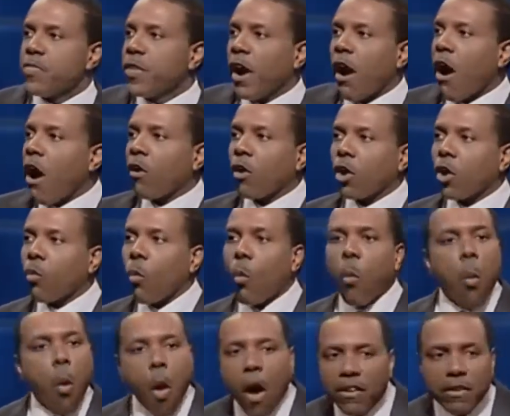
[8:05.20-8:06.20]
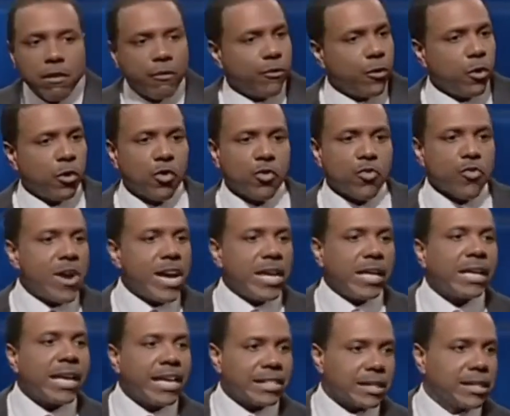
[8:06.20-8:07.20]
Это чудесные поучительные
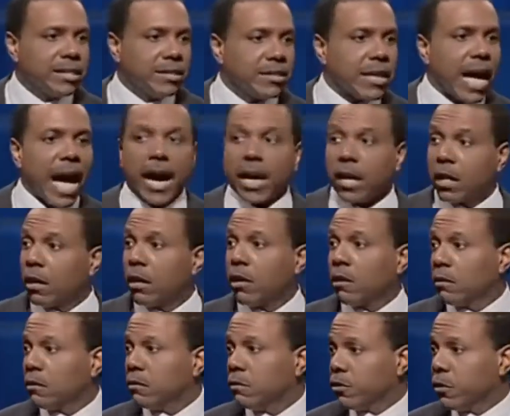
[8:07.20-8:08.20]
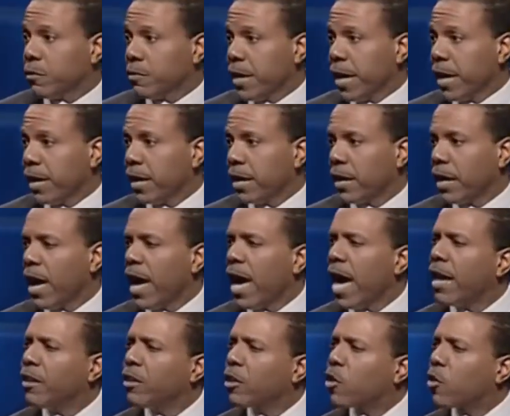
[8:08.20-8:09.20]
повествования, и я могу учиться из них.
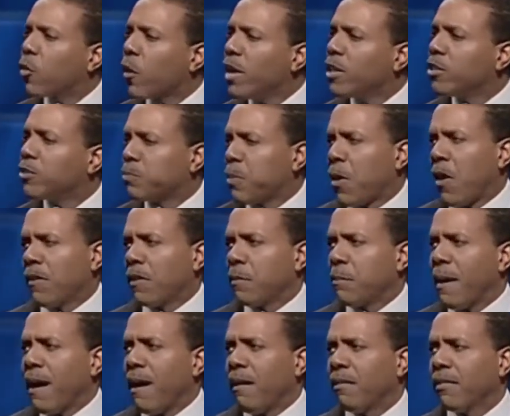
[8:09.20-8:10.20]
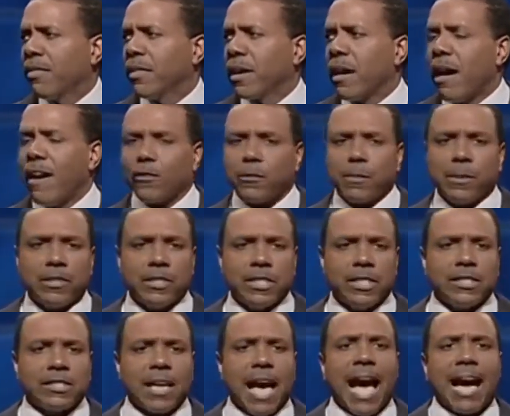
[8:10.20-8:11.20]
И главное в Евангелиях то, что я могу
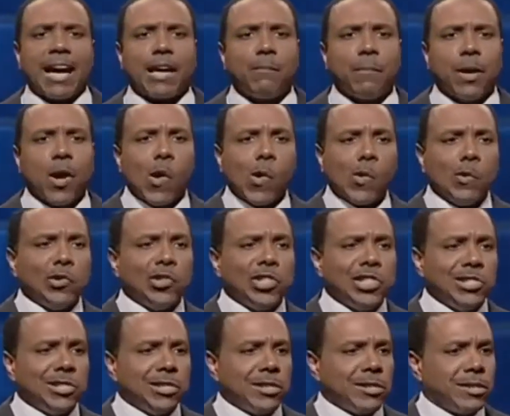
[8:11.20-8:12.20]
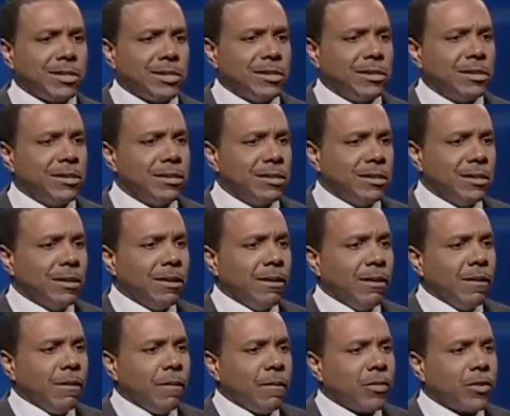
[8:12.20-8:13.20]
созерцать Иисуса.
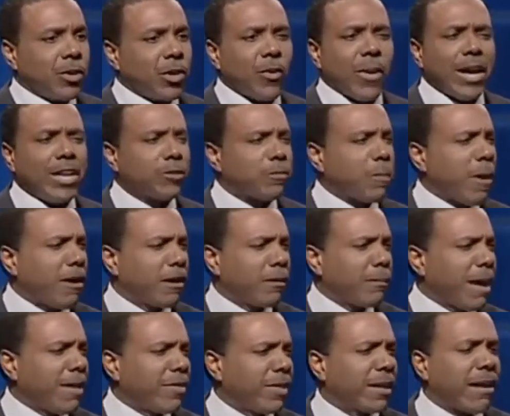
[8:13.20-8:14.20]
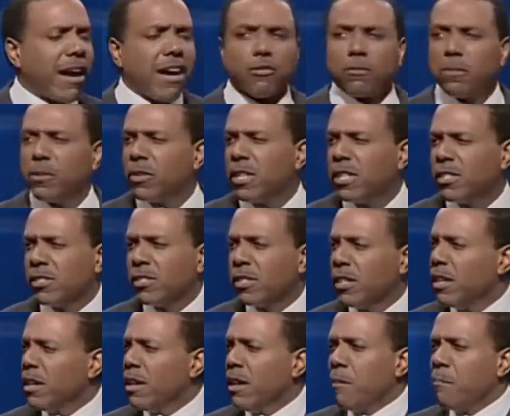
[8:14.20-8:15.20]
Главное в Евангелиях то,
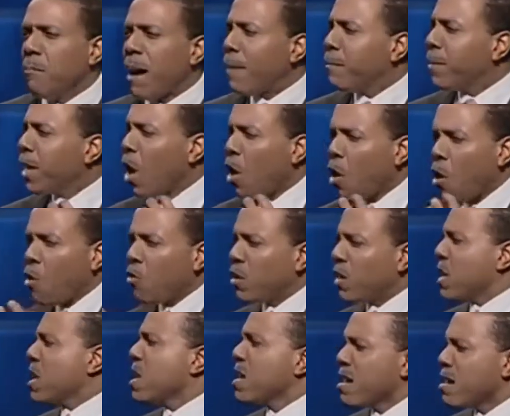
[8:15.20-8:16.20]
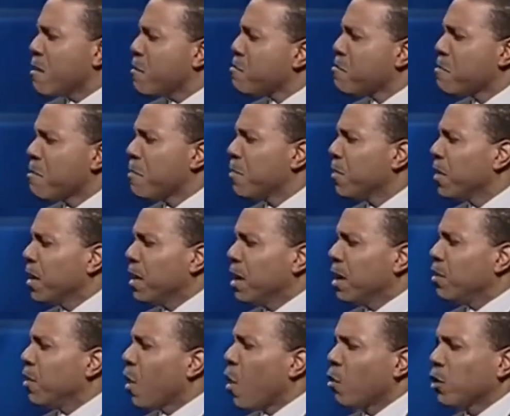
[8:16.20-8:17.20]
что когда я созерцаю Иисуса,
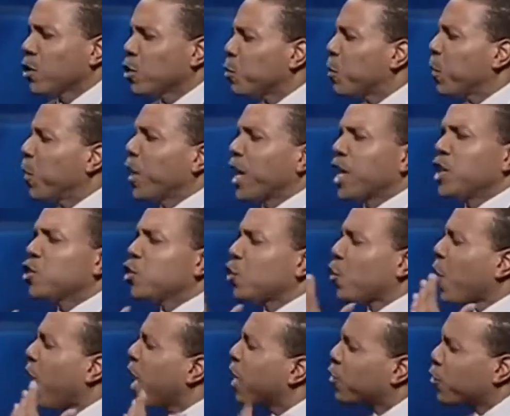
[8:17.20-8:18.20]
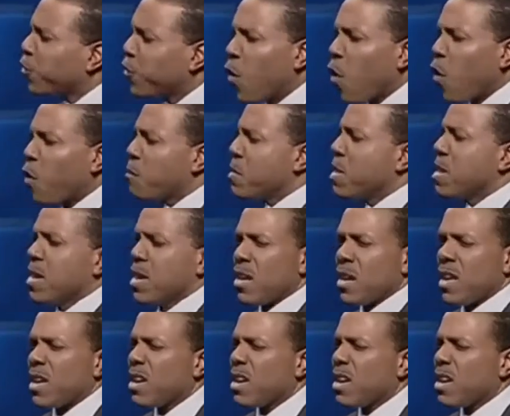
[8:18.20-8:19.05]
Дух Святой может преображать меня в Него.